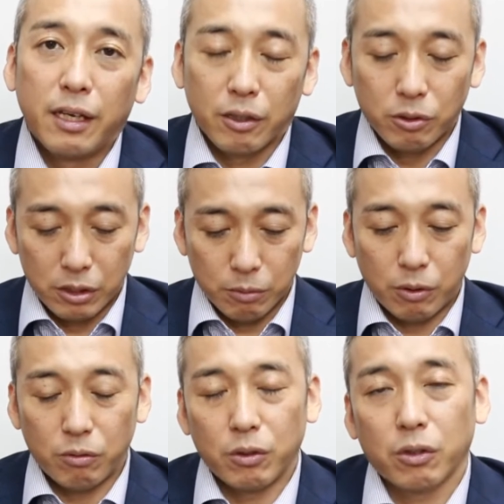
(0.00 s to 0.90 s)
えご質
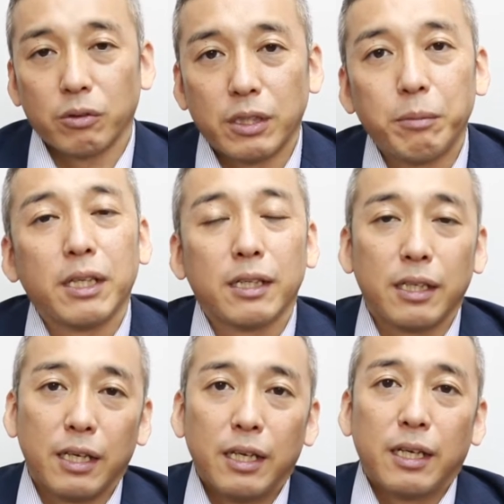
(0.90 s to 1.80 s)
問を今日セミナー
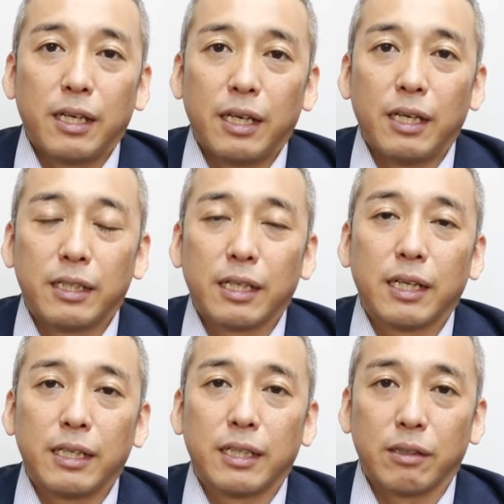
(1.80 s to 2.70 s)
で、えいた
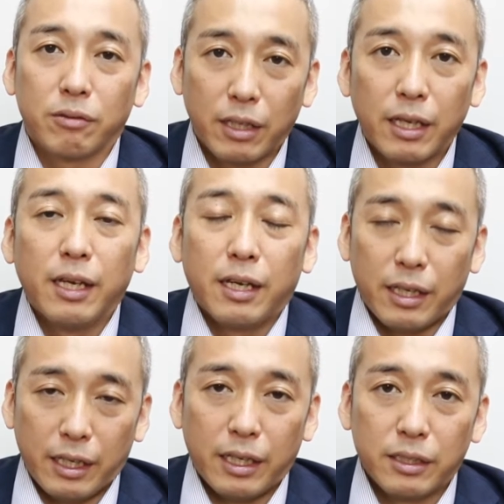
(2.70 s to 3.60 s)
だいたので、
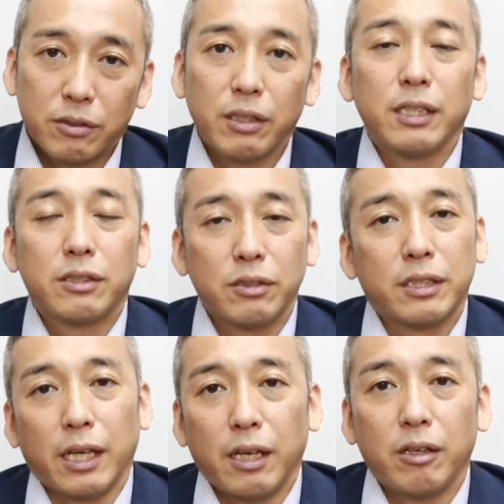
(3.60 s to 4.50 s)
えそれにつ
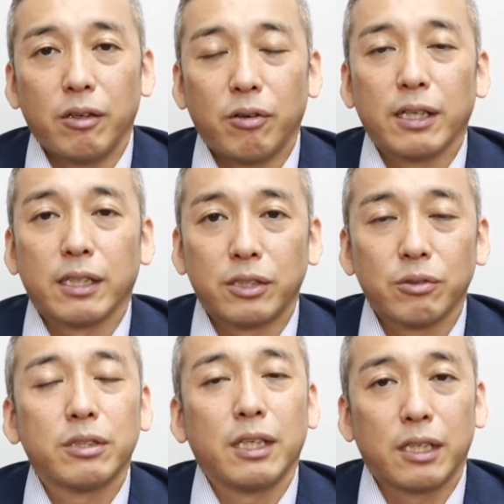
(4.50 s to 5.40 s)
いて、えお
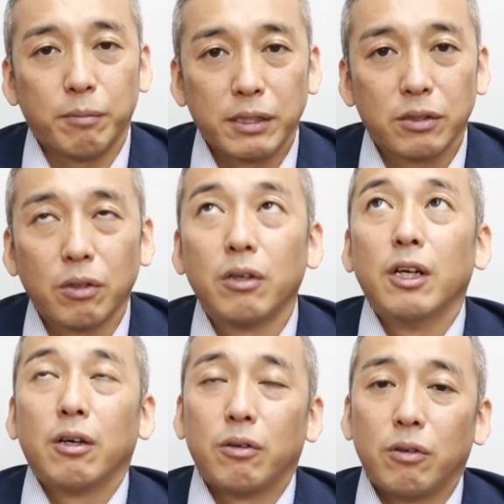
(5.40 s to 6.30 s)
話をしていきますその
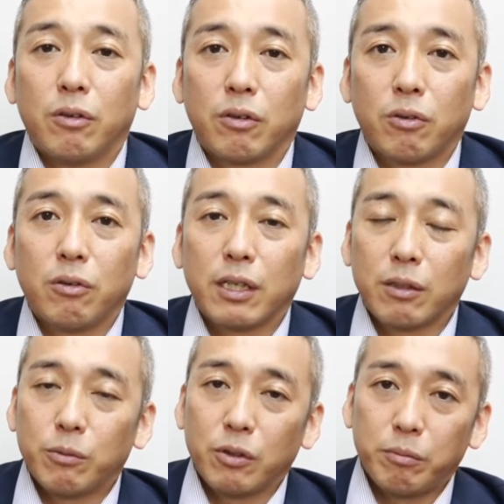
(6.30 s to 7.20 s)
高価
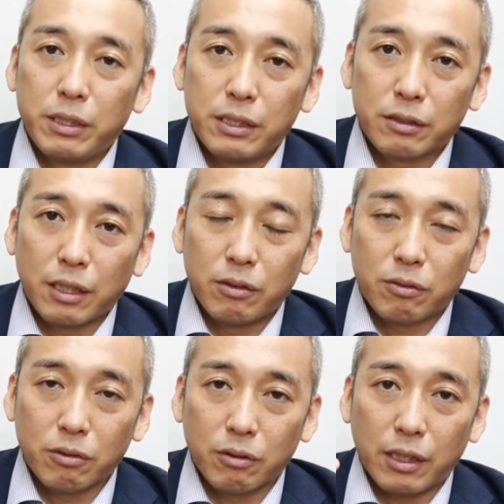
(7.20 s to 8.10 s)
なものを身につける
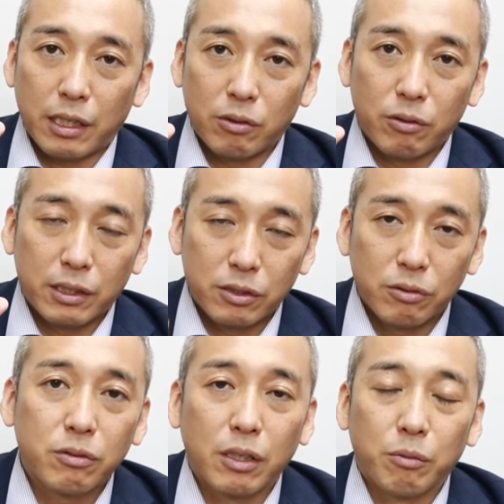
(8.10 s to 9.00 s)
ことで波動が
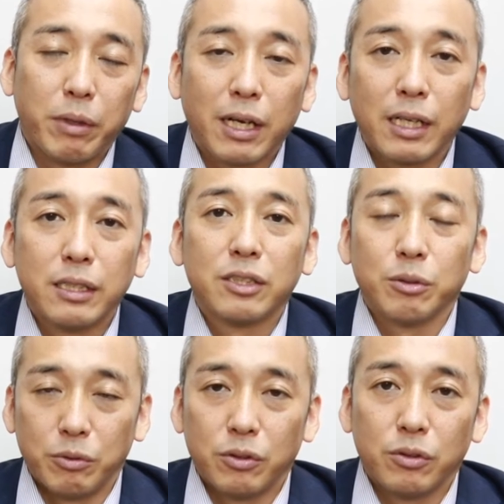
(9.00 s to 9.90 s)
強くなる
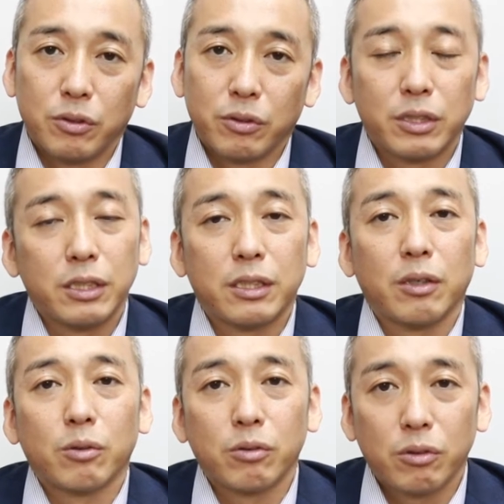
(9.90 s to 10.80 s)
メカニズムを知っ
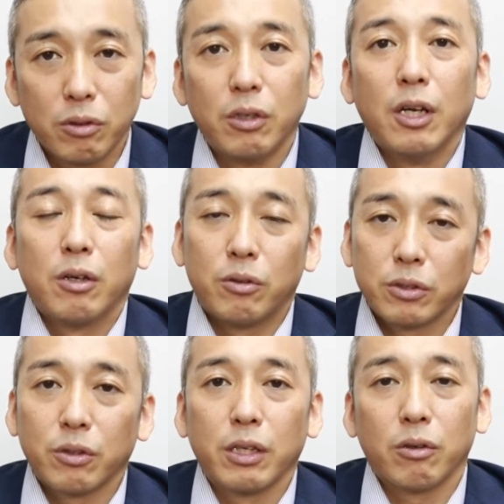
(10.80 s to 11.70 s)
ておく
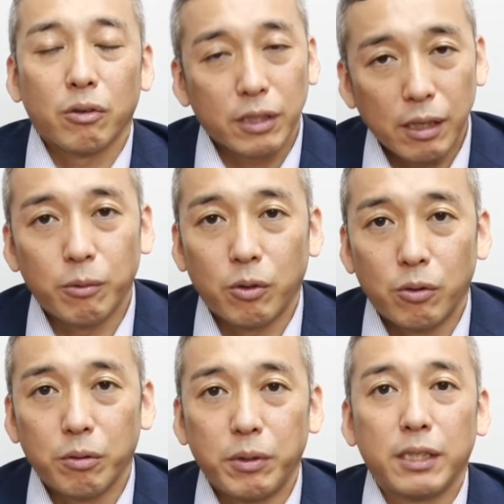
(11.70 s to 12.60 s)
とそれの答え
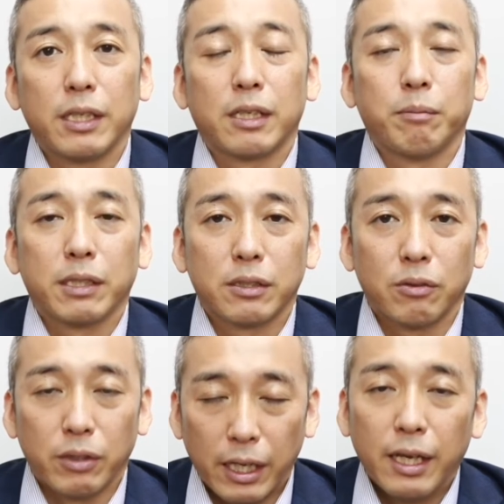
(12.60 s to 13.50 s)
も見えてきます
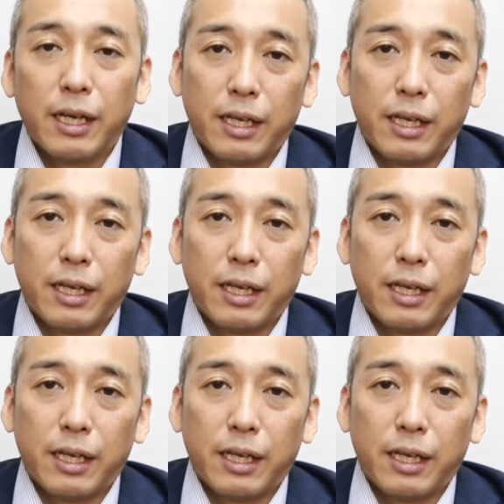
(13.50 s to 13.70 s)
ので、